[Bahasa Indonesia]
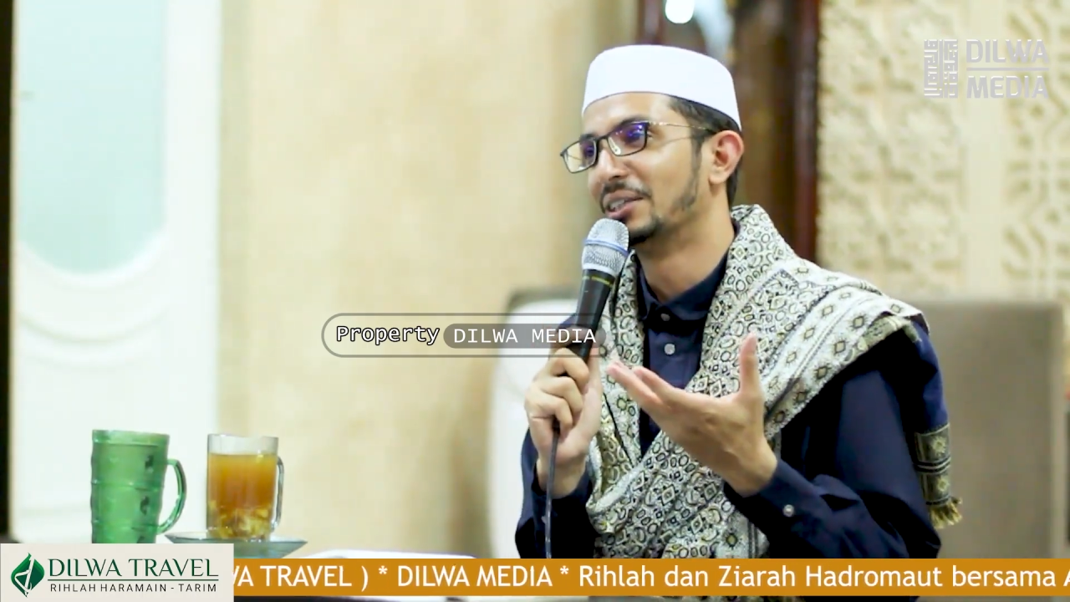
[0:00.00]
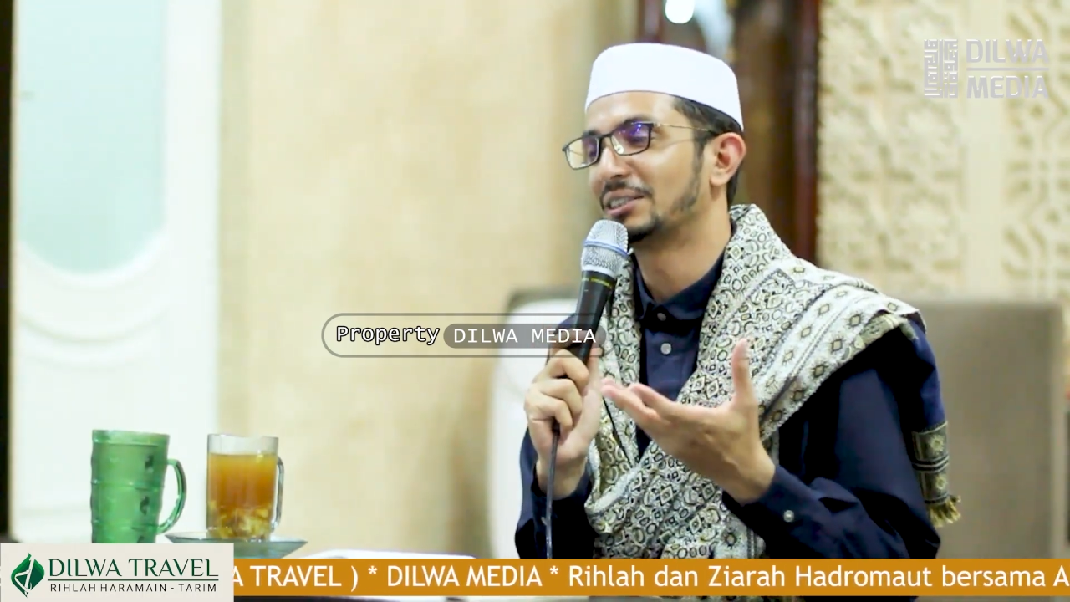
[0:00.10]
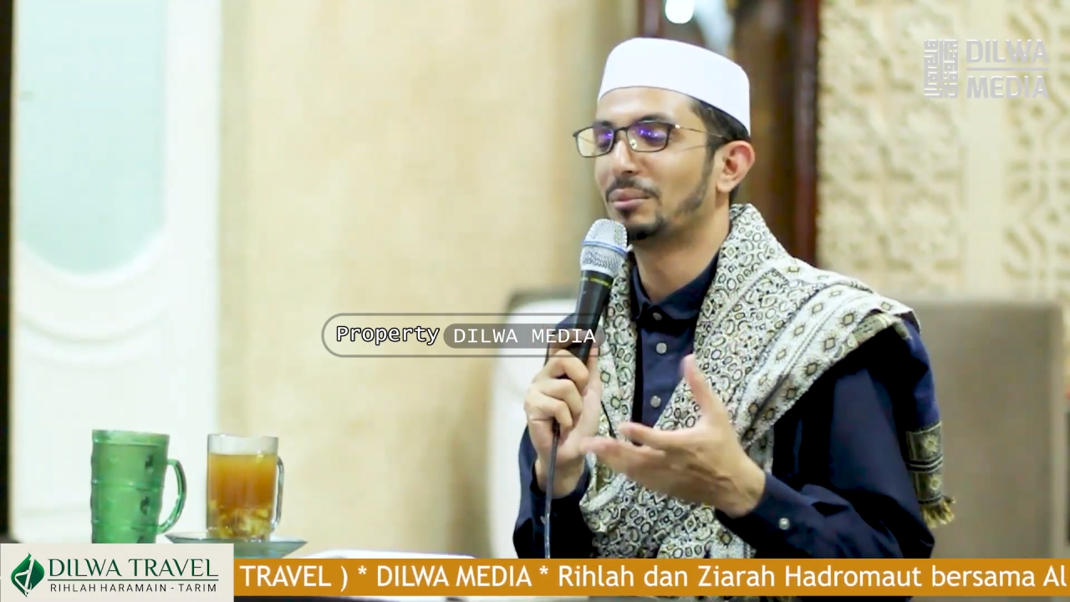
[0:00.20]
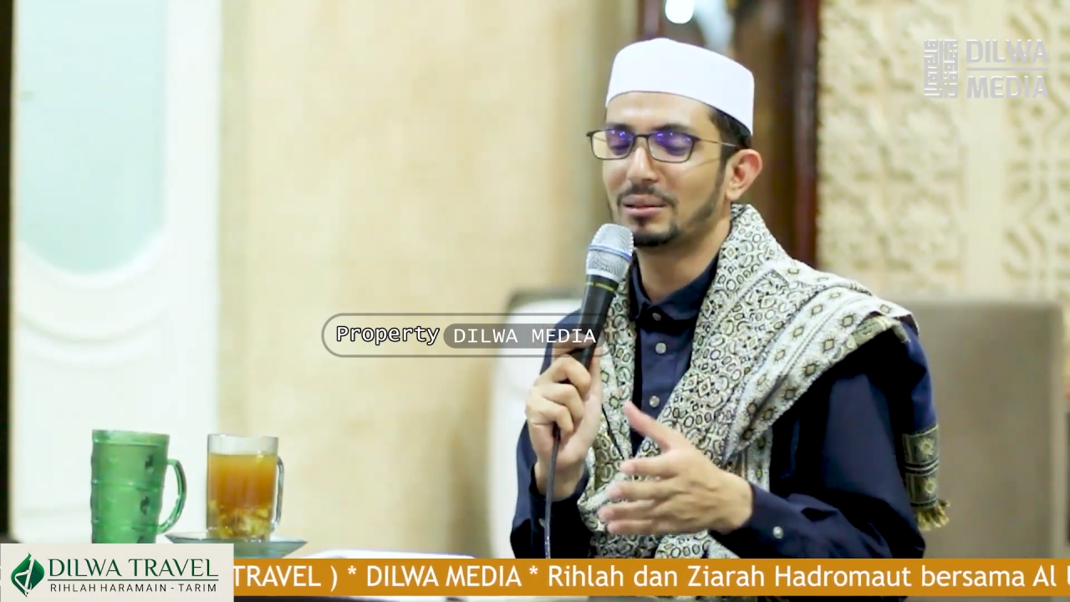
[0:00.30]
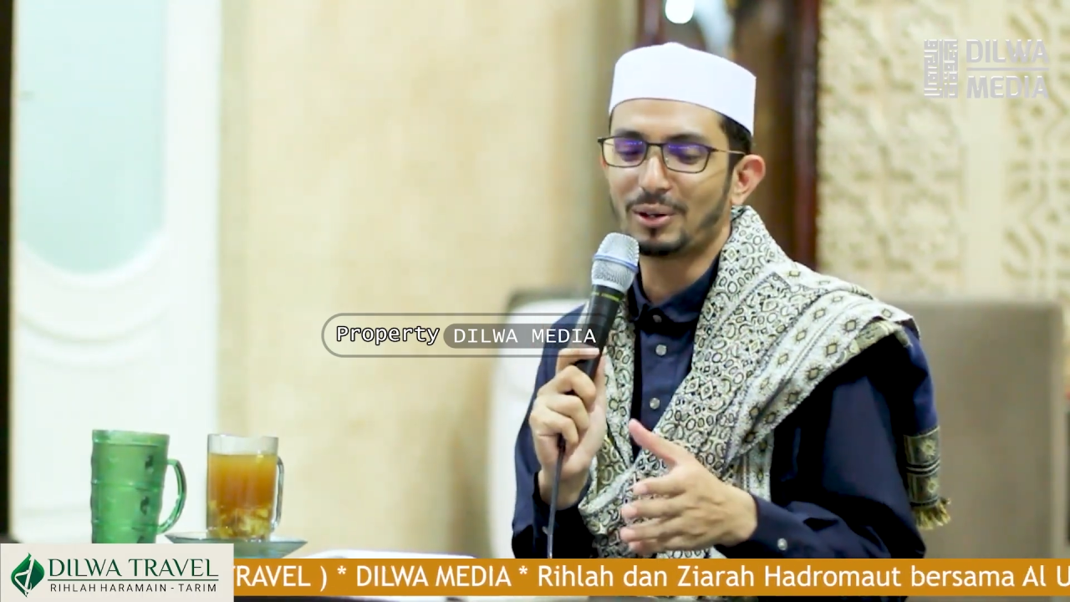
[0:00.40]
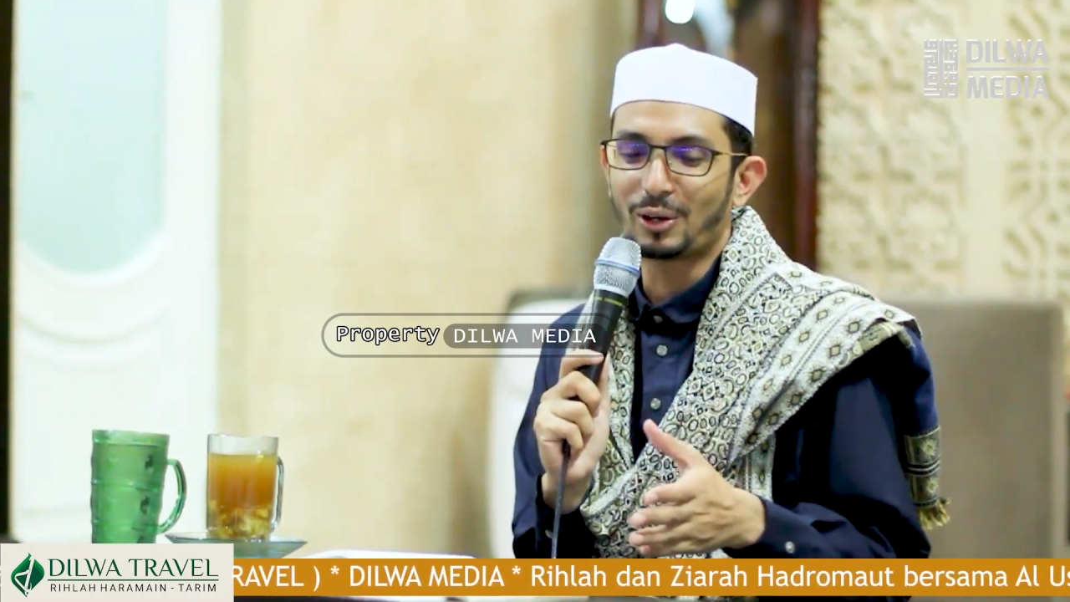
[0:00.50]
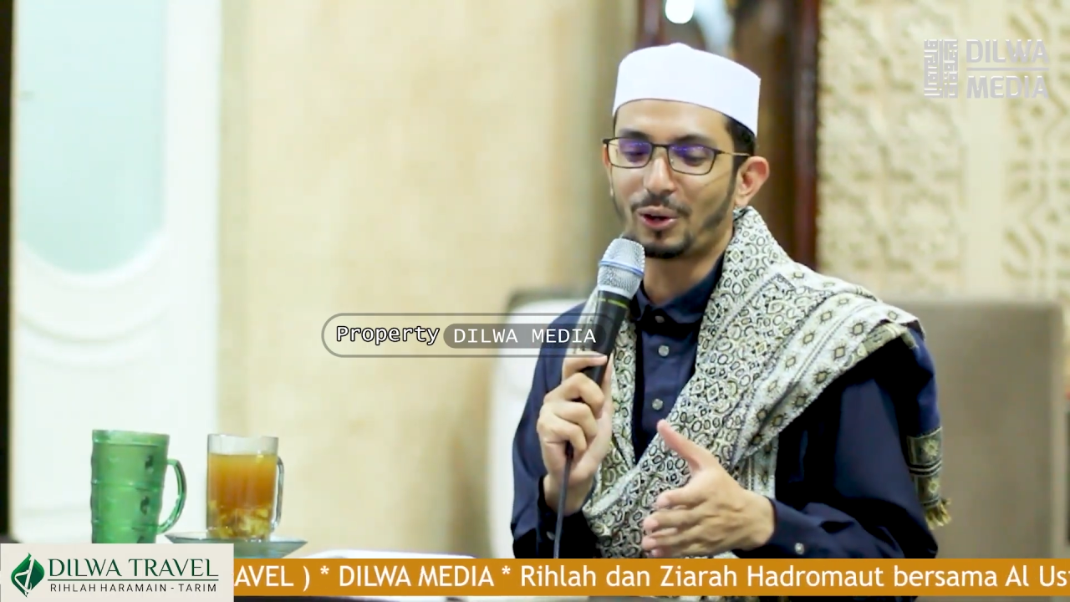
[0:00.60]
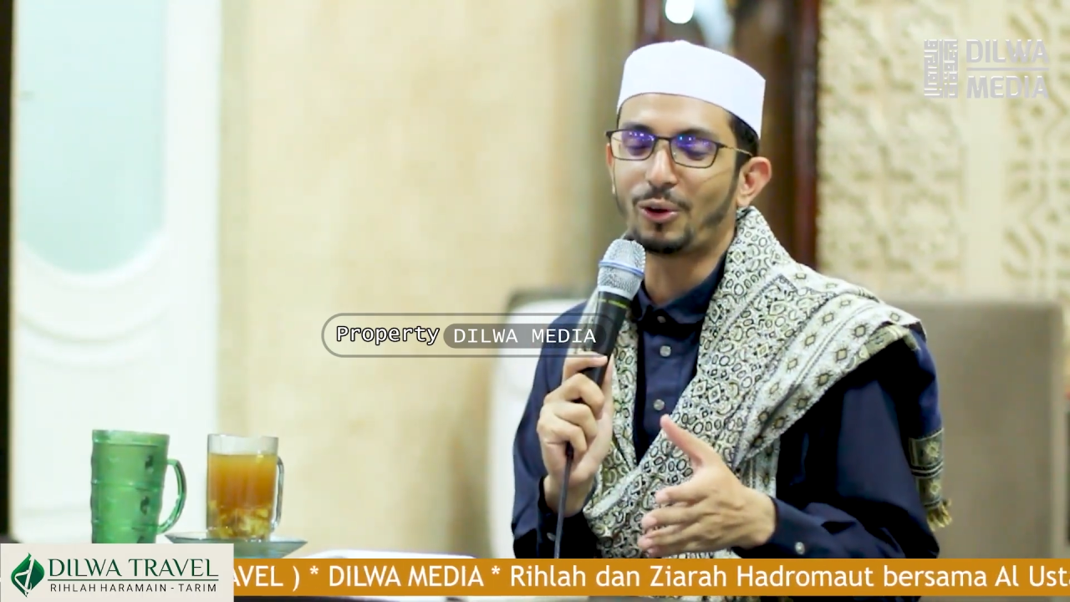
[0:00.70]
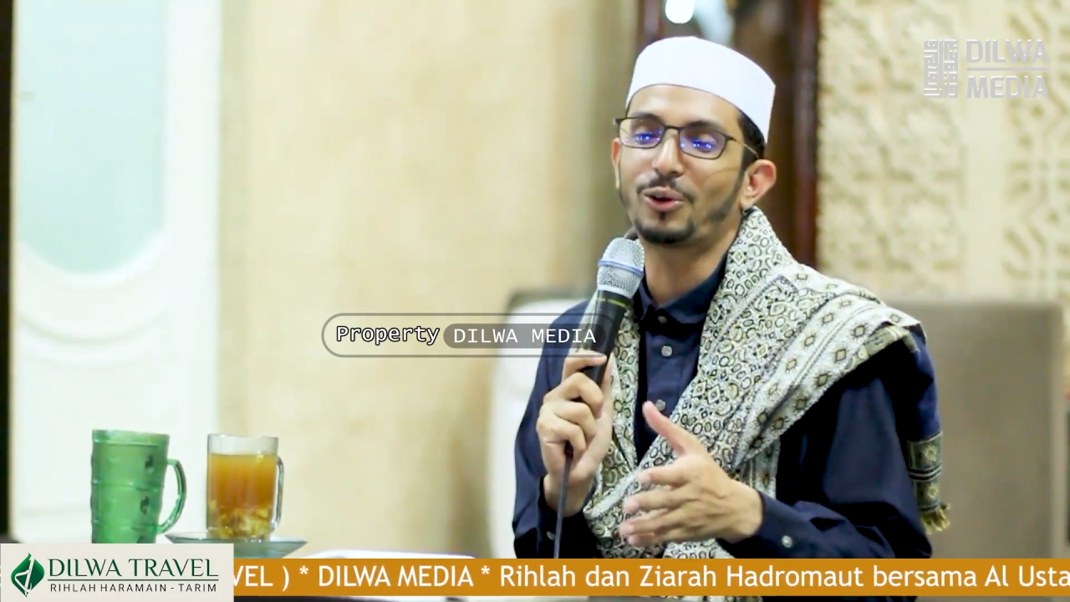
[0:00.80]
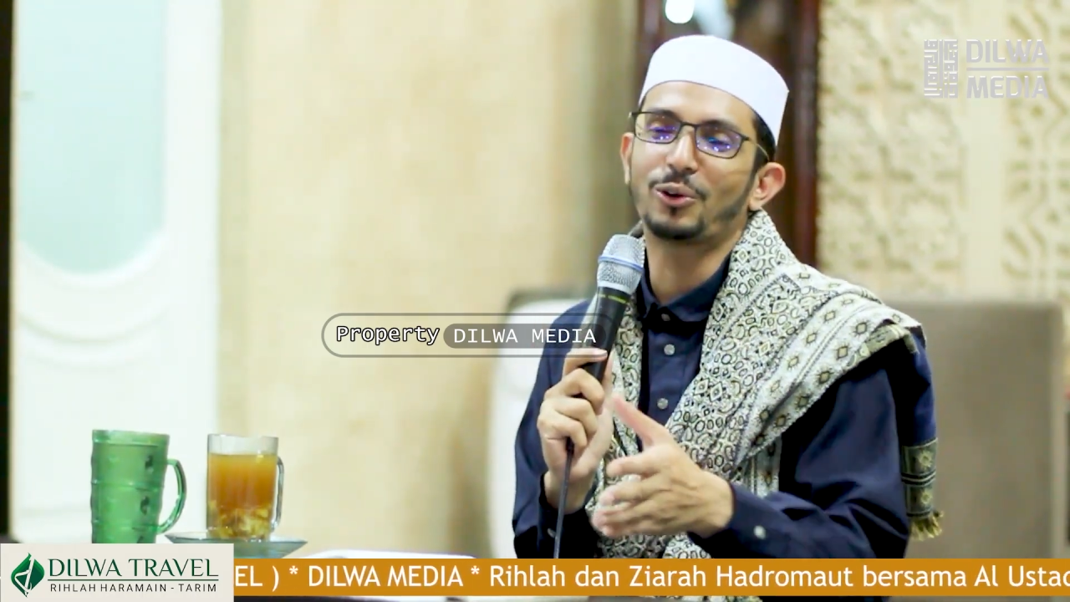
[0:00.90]
Sebenarnya
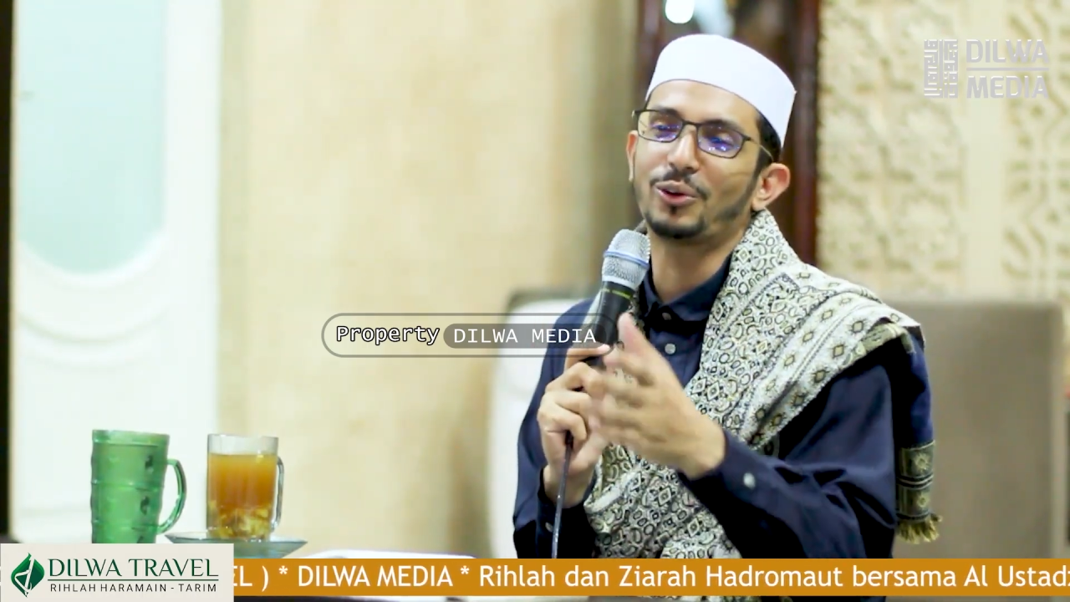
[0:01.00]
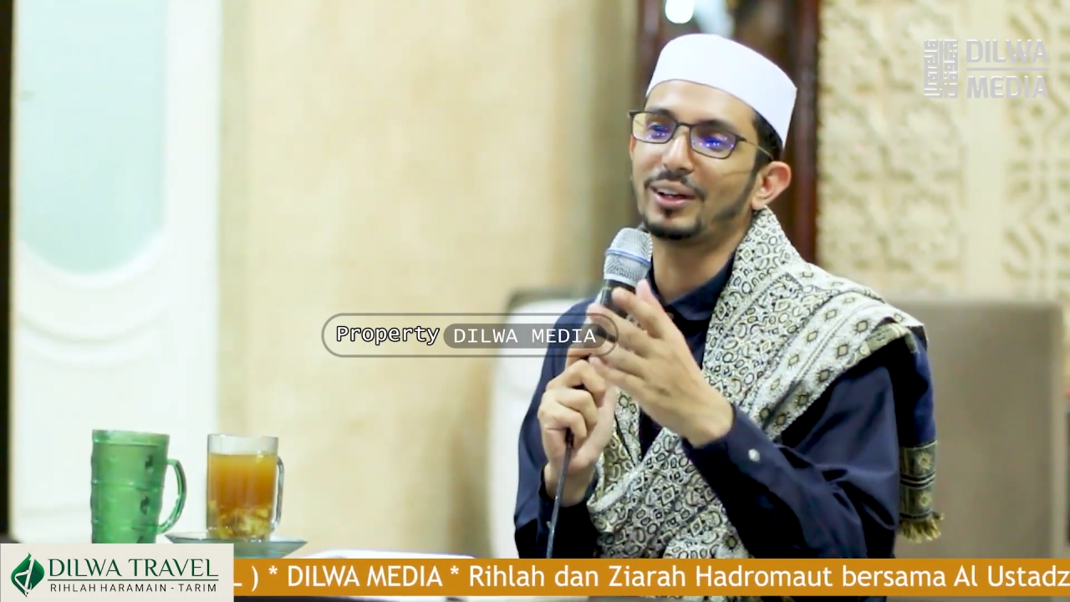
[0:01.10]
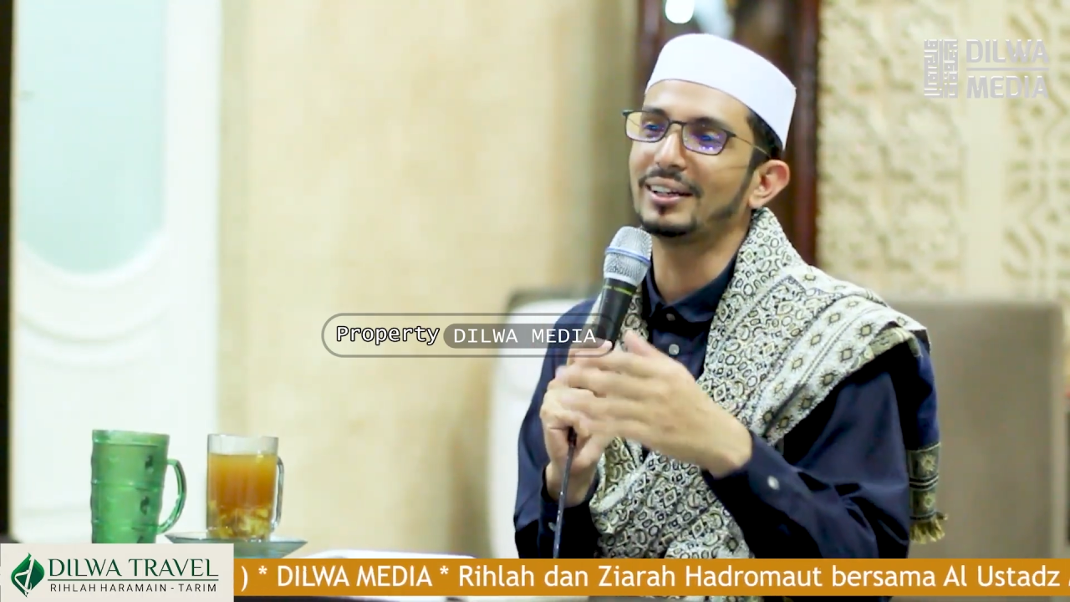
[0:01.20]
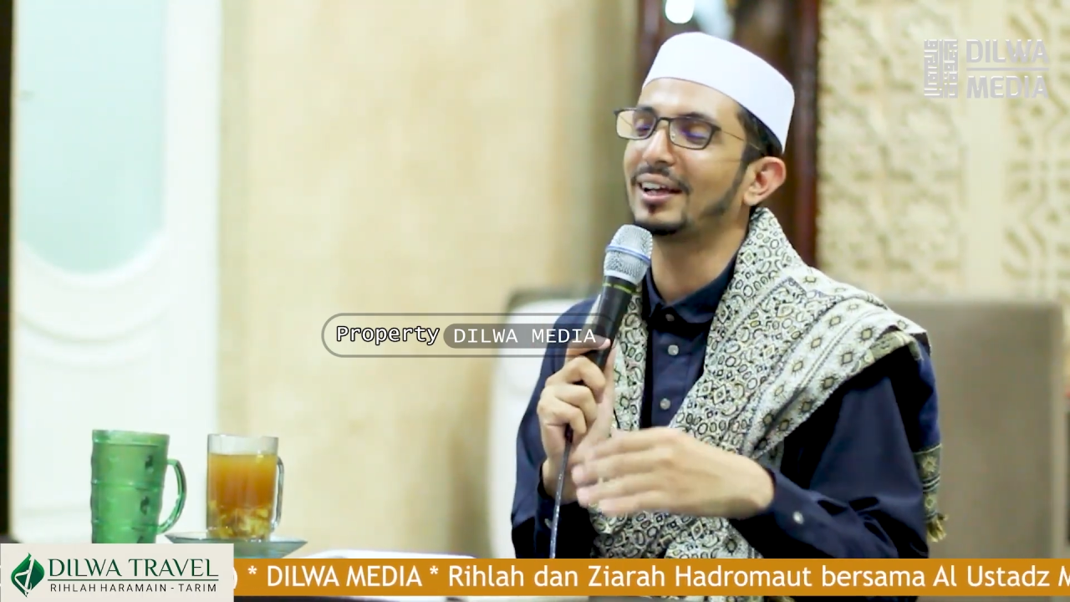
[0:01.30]
kalau orok kan